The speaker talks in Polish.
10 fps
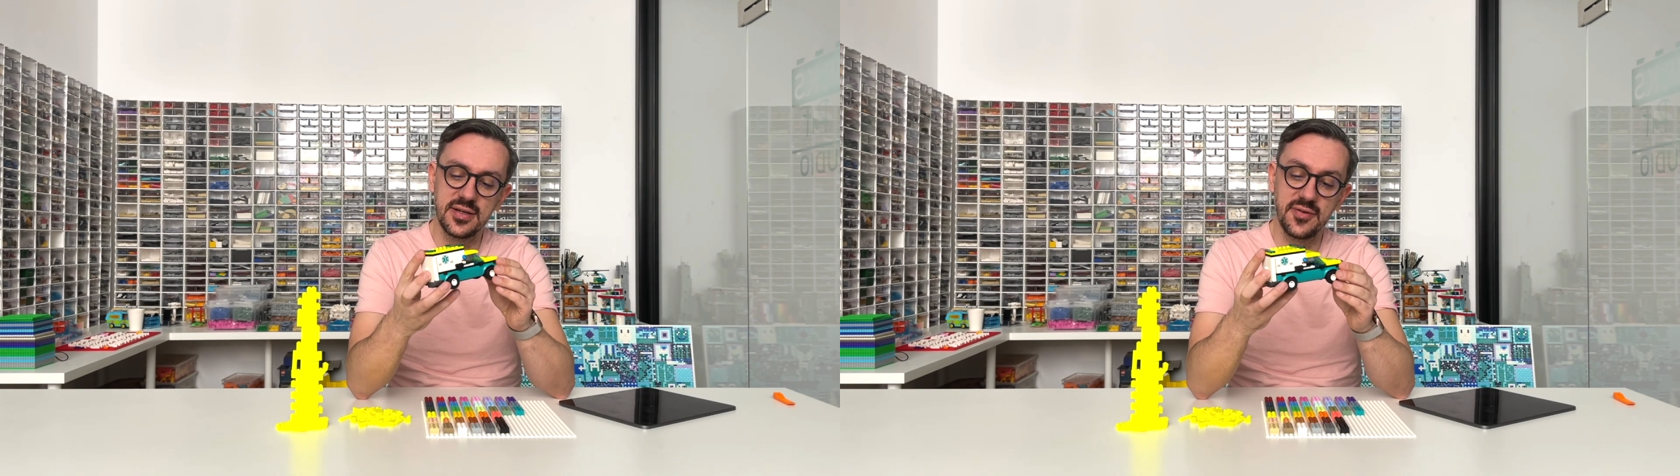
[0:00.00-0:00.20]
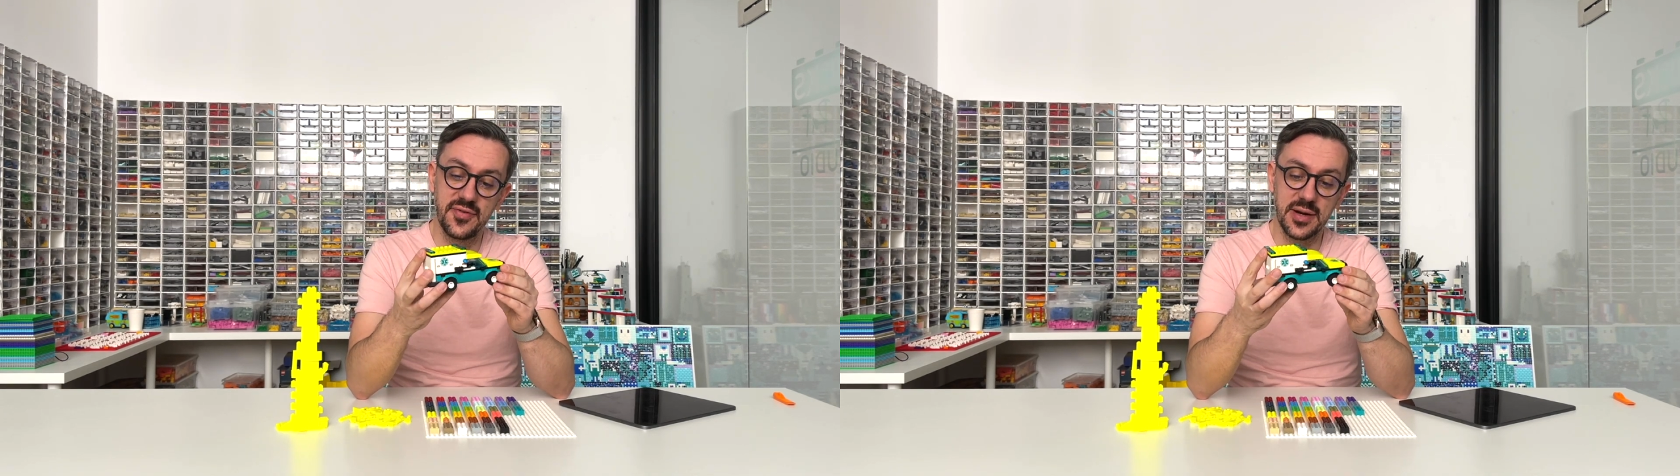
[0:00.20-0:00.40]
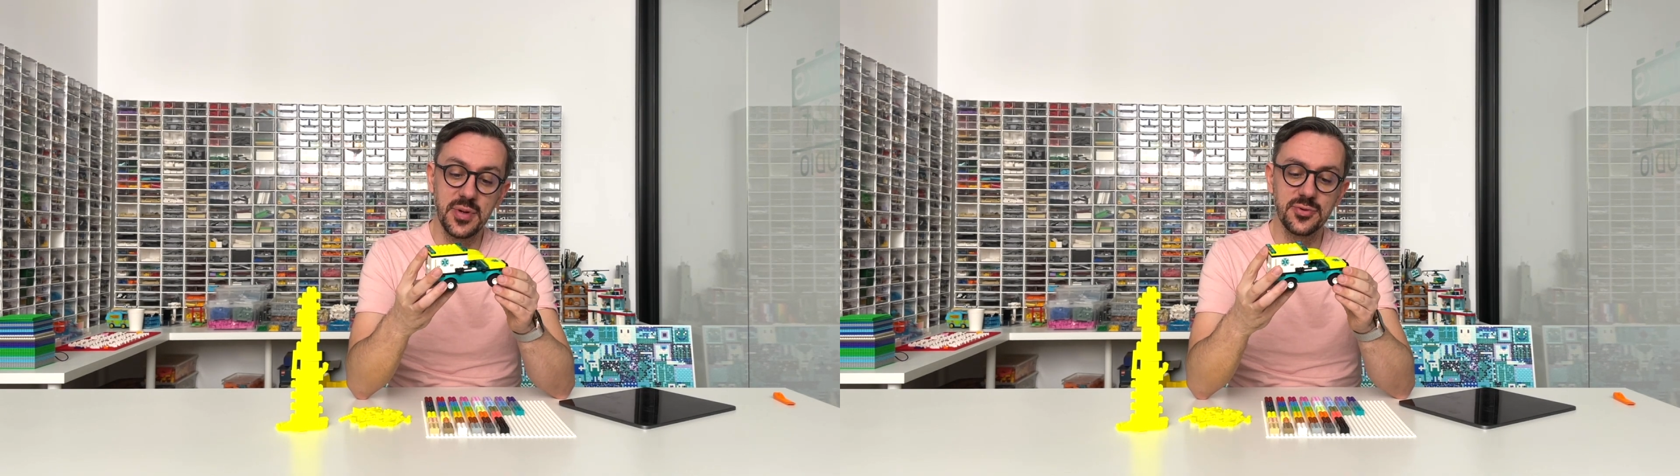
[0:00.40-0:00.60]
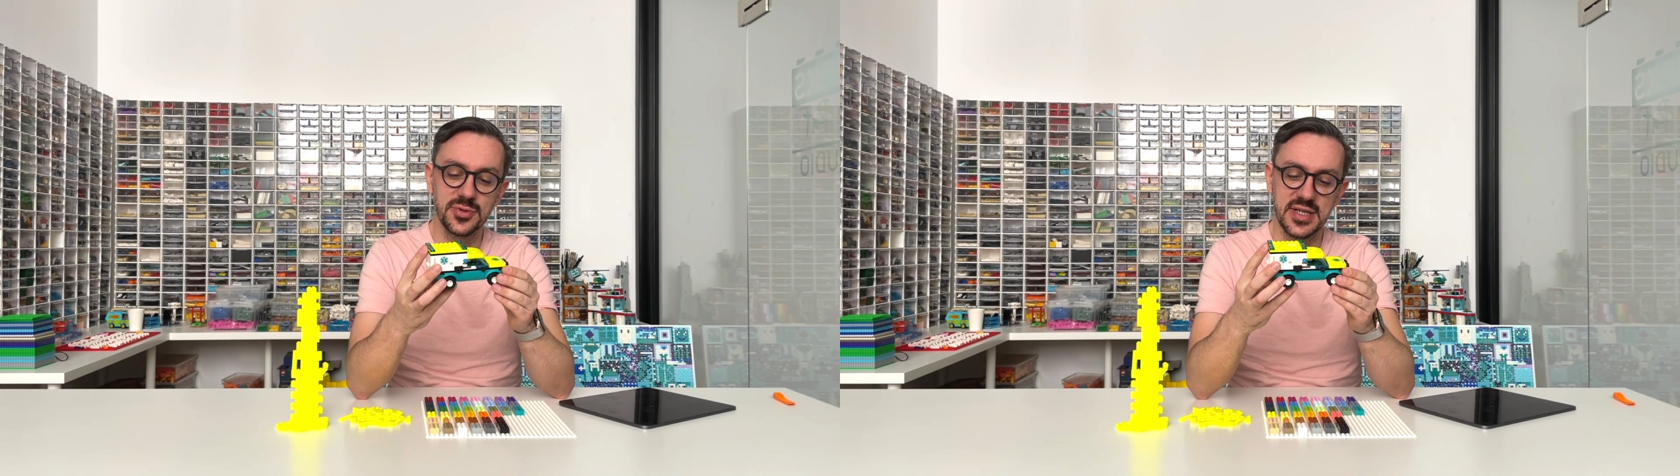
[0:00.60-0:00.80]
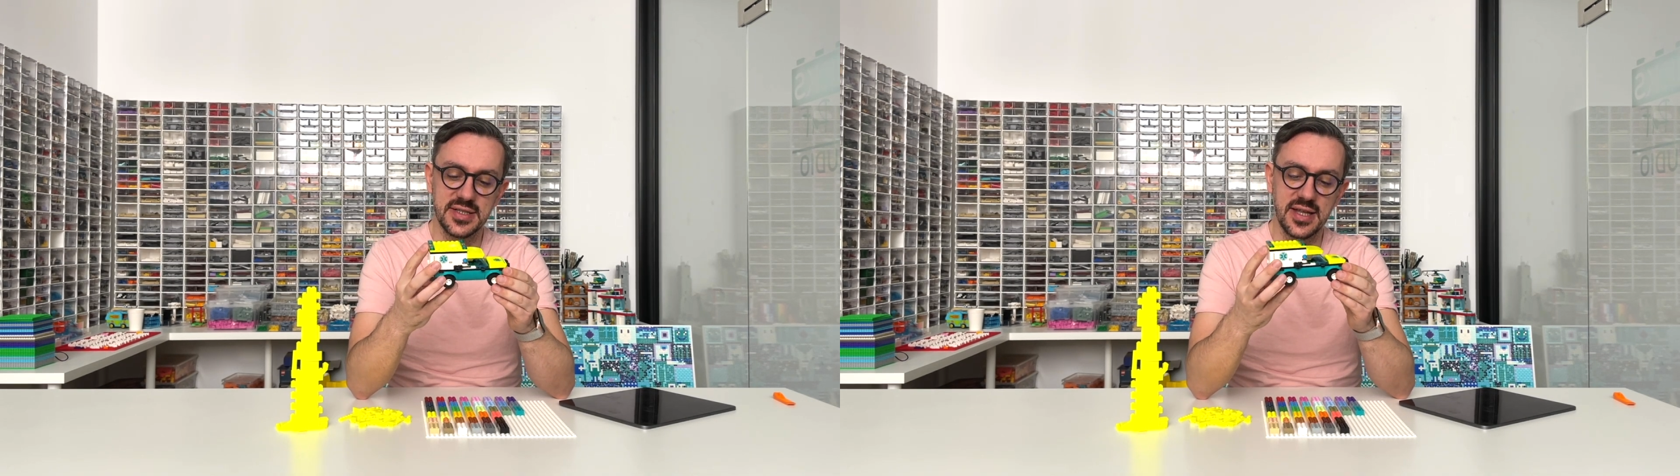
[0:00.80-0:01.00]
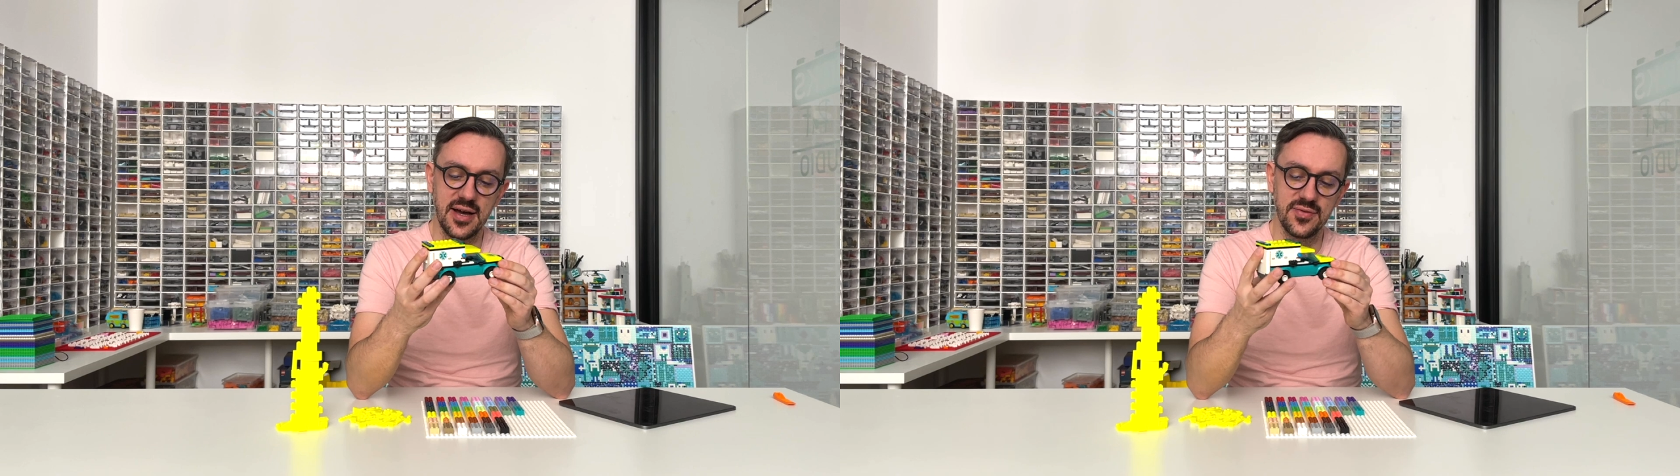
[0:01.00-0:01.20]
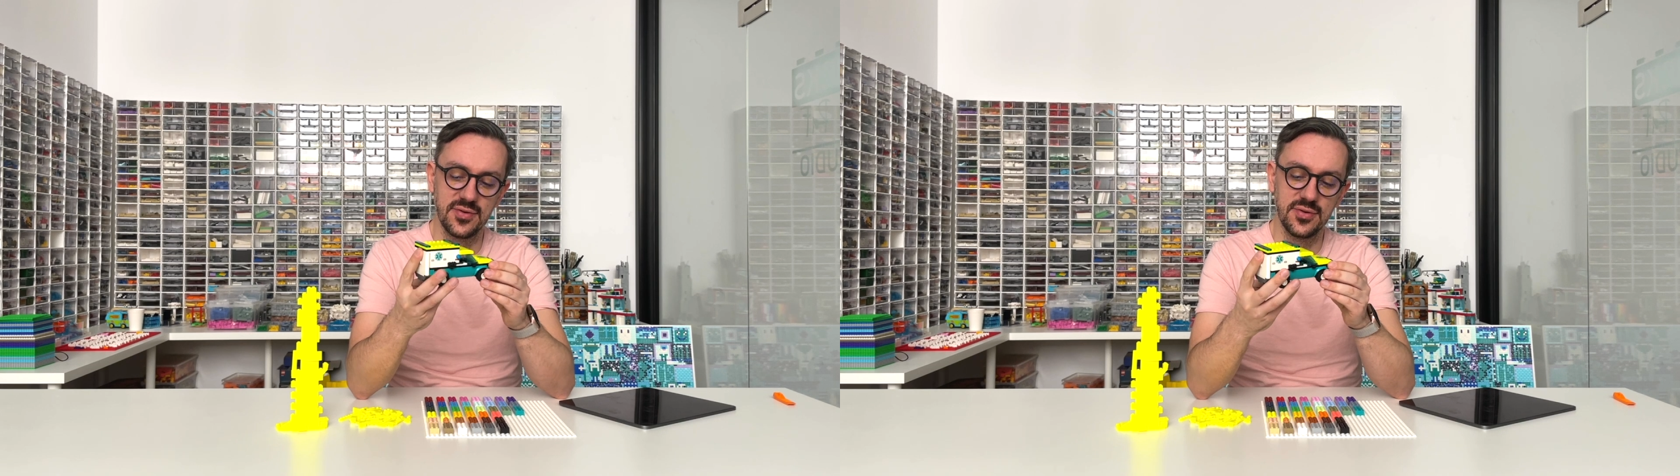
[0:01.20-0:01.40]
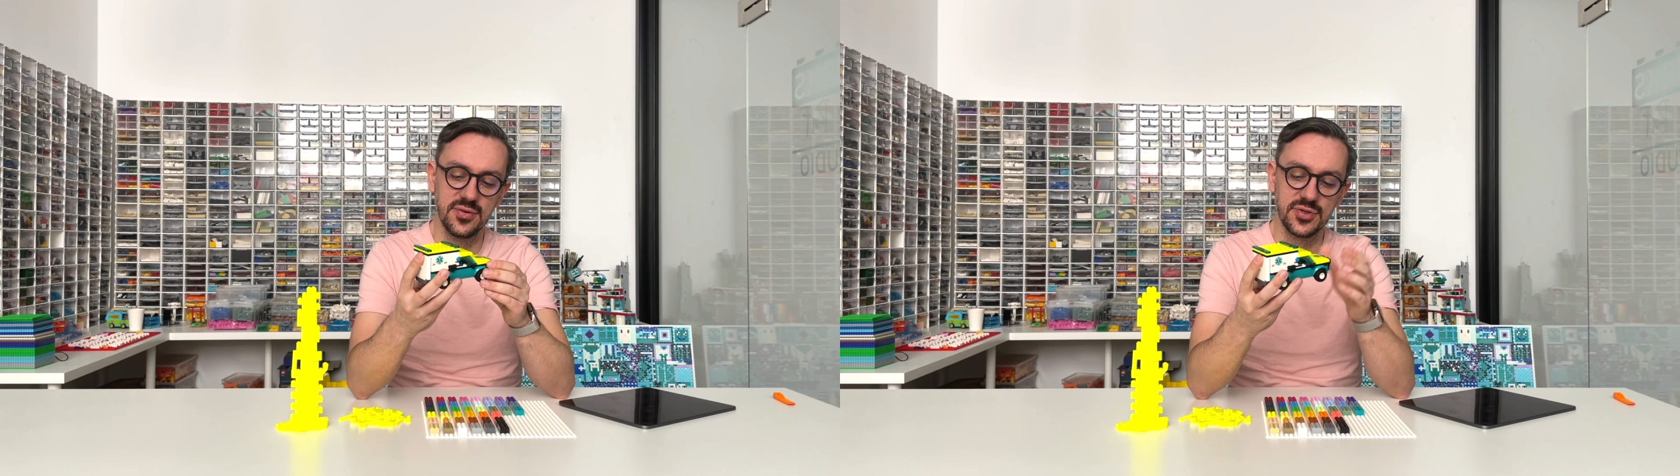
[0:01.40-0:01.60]
e, fragmentu
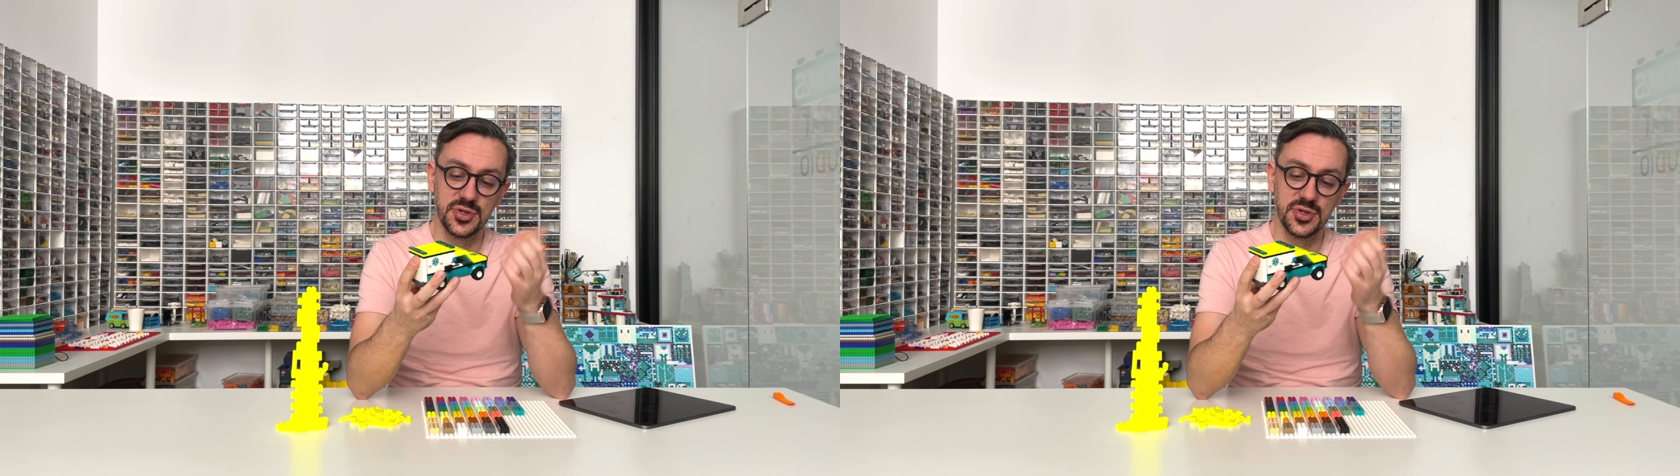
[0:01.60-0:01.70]
zestawu